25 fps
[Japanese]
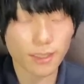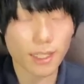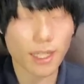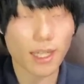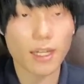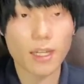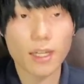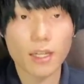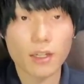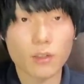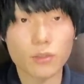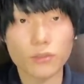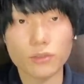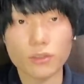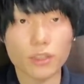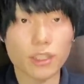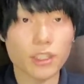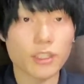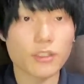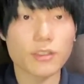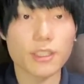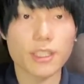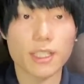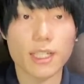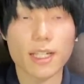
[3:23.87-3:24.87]
で、この理
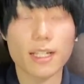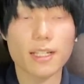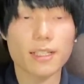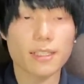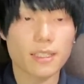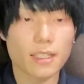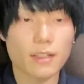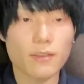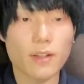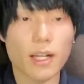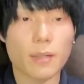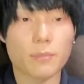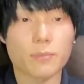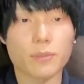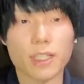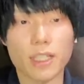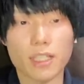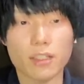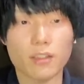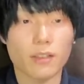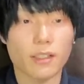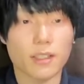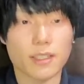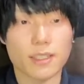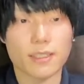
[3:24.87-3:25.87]
由に関しては、
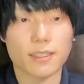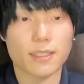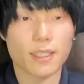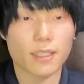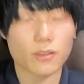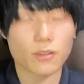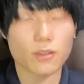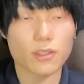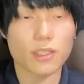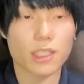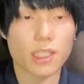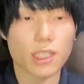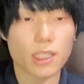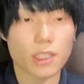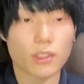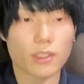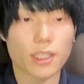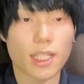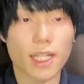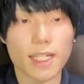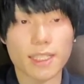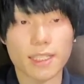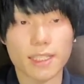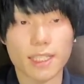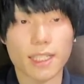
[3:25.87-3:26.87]
ブレードワルツセットしてると、
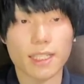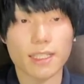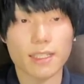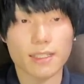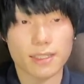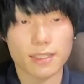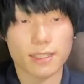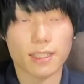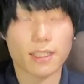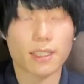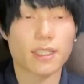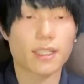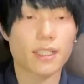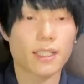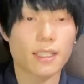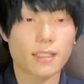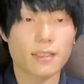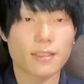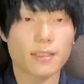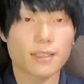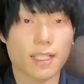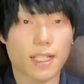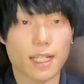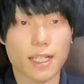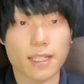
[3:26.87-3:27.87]
大体ですね、
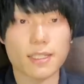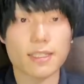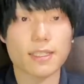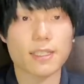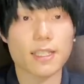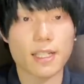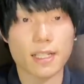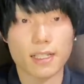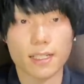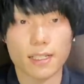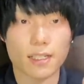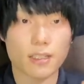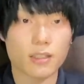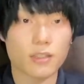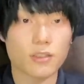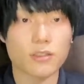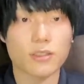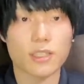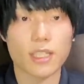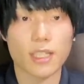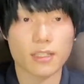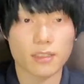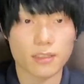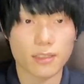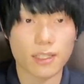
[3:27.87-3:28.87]
ティガレックスが8ターンから
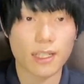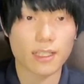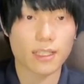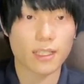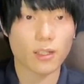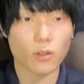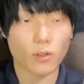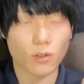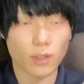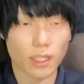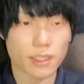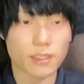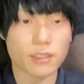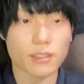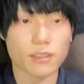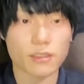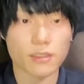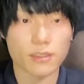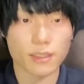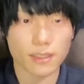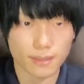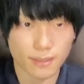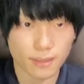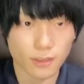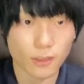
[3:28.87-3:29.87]
9ターンぐらいで終わる
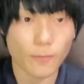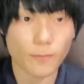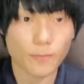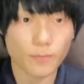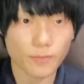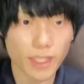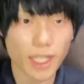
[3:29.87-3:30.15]
んですよ。